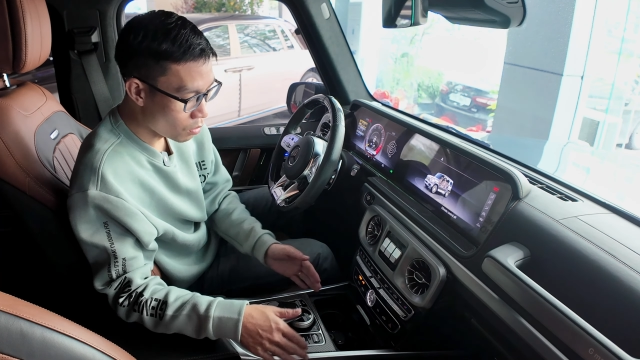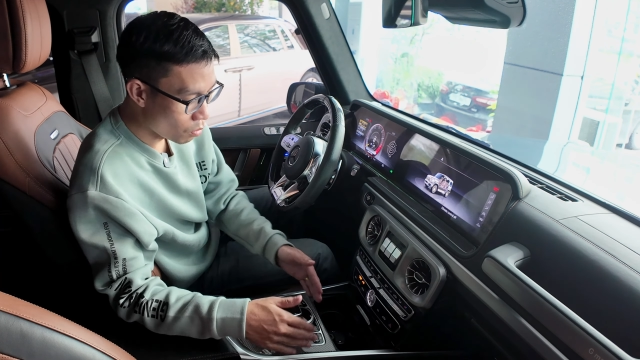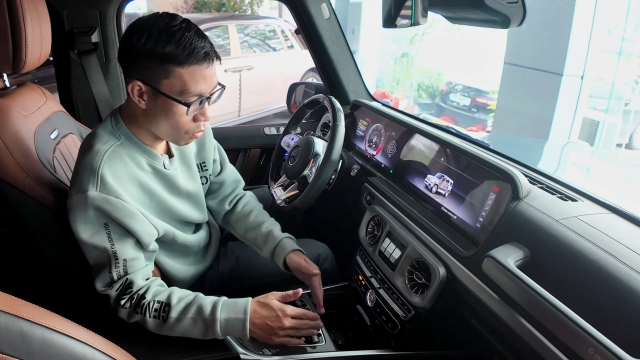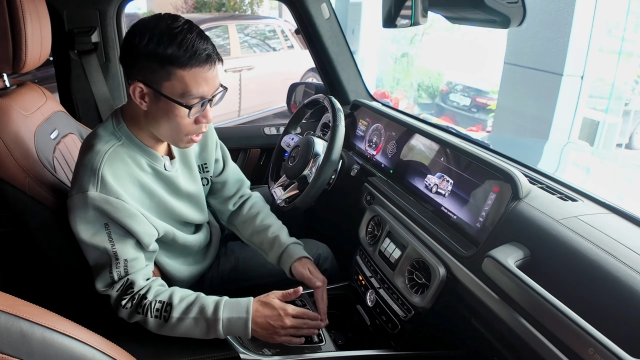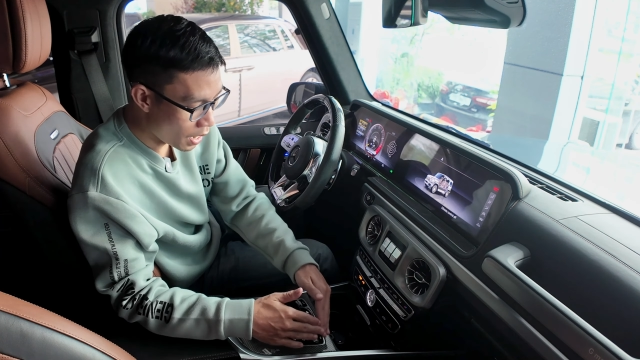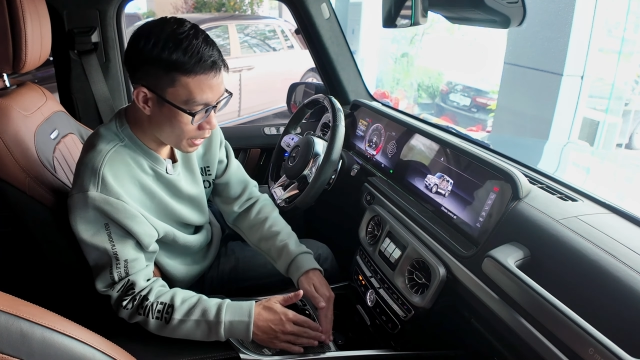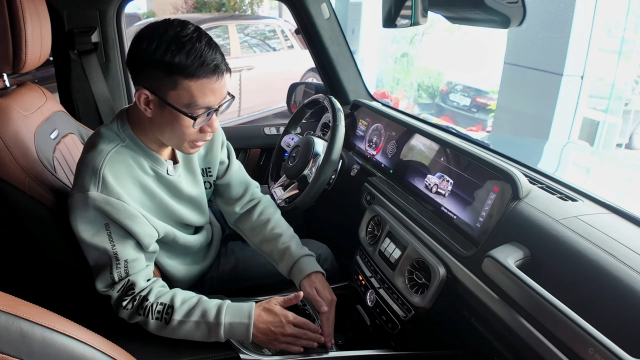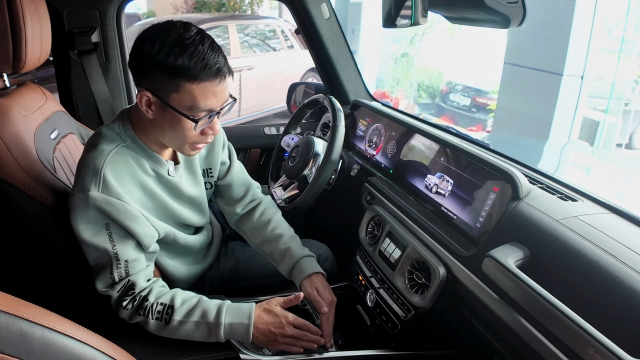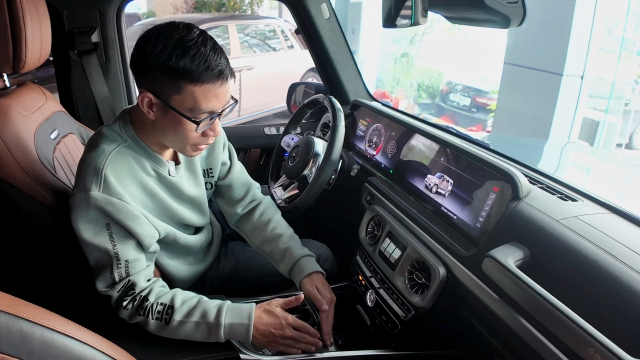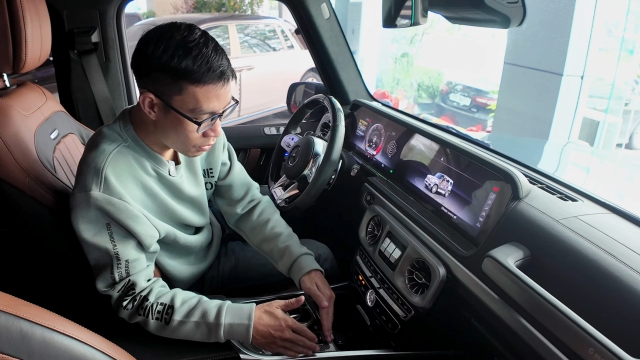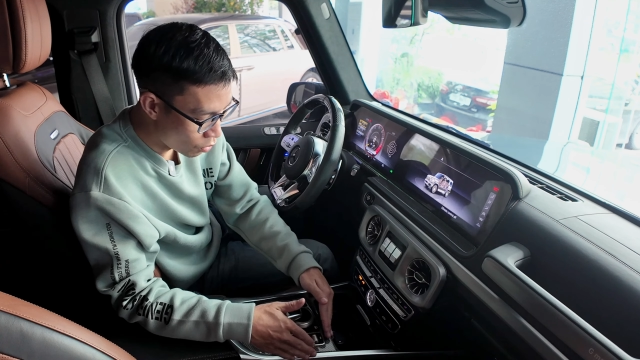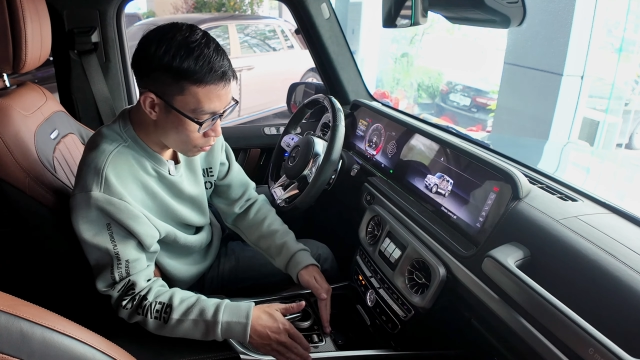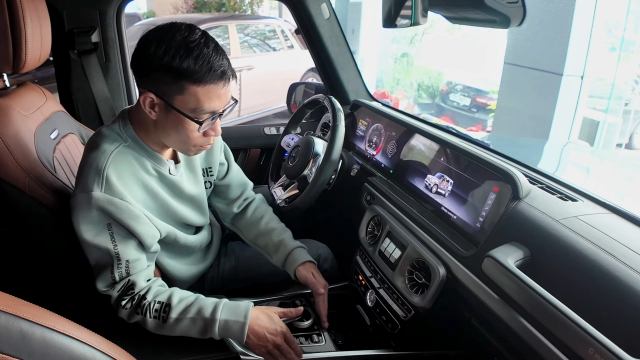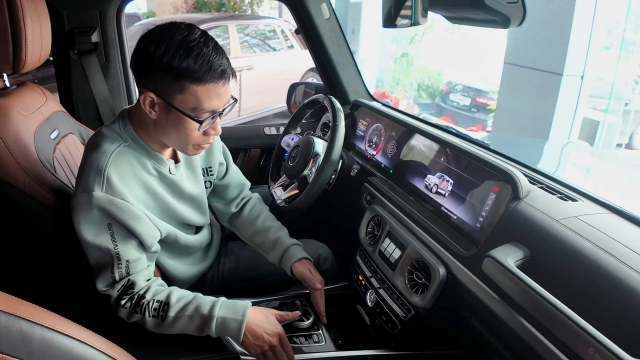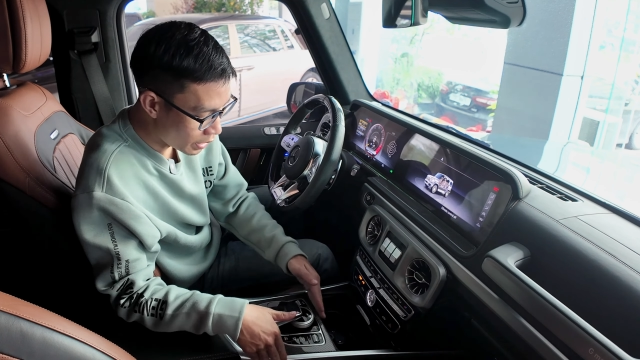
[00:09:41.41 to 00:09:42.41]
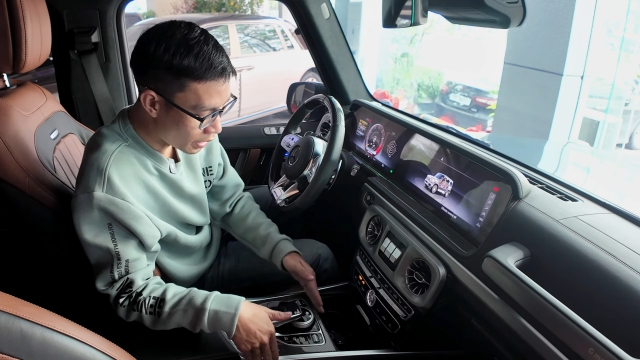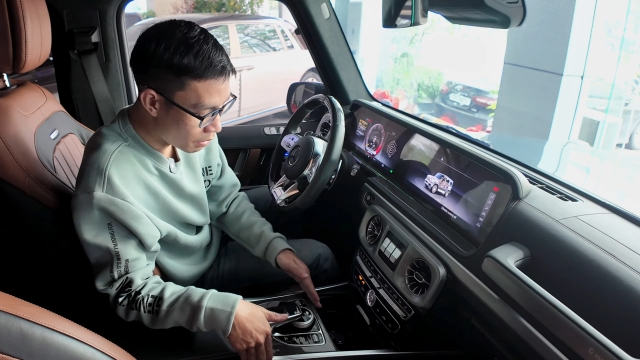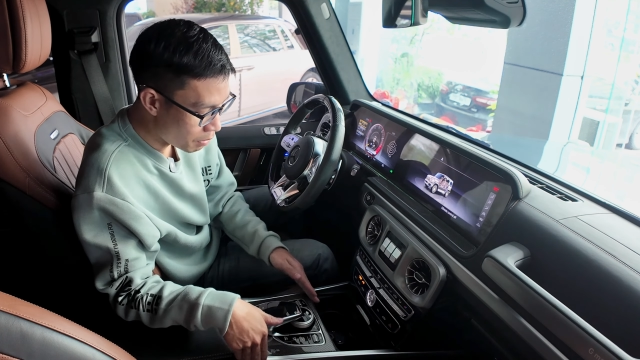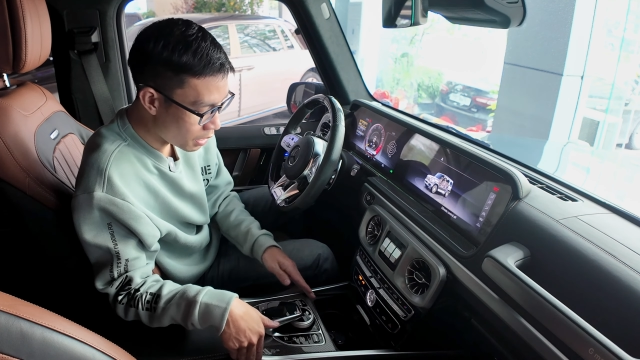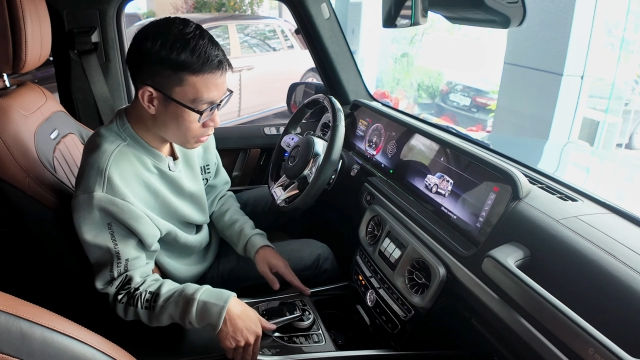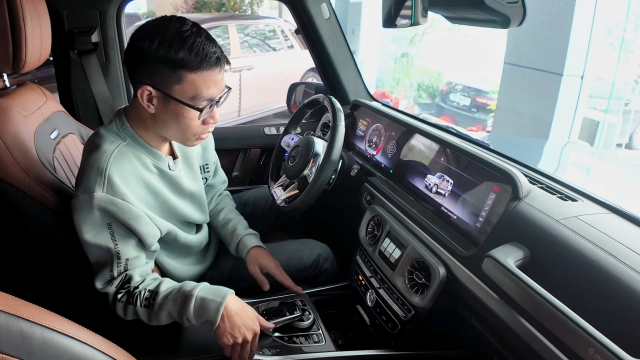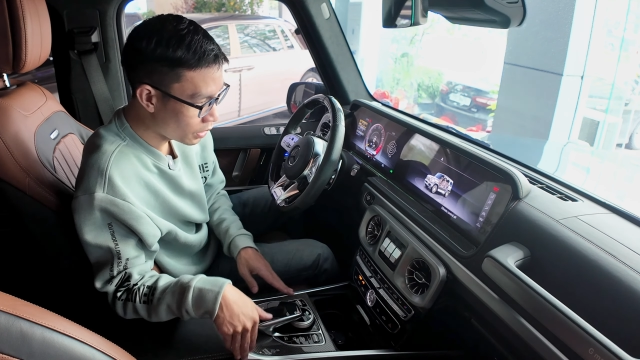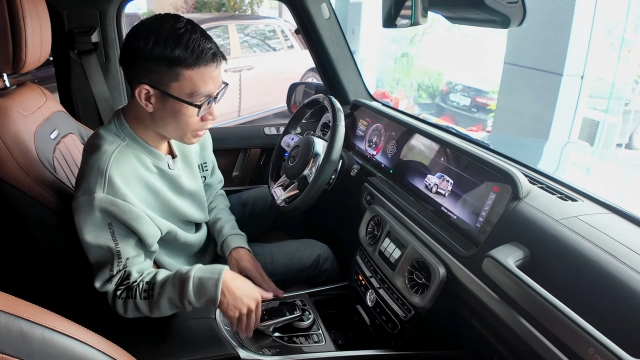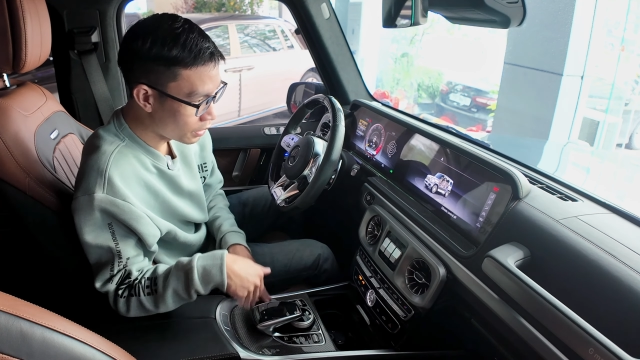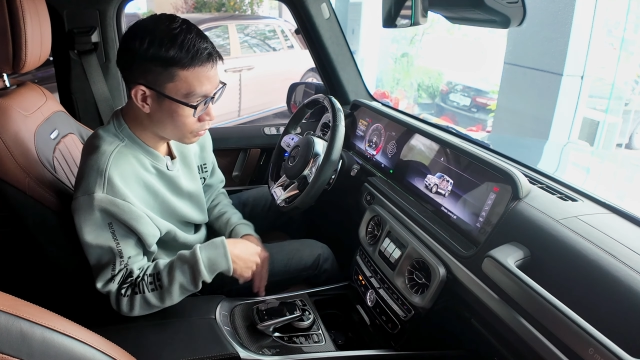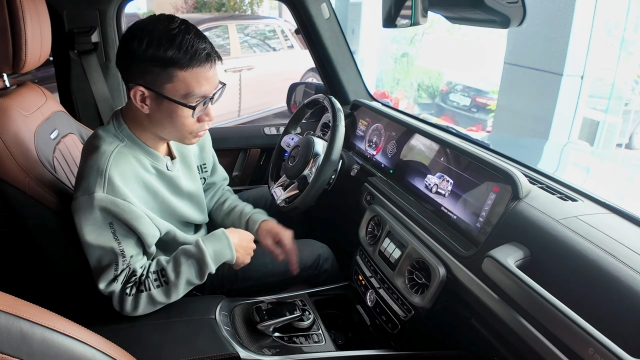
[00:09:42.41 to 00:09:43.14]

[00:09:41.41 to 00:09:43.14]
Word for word: Ngoài cái cụm để các bạn có thể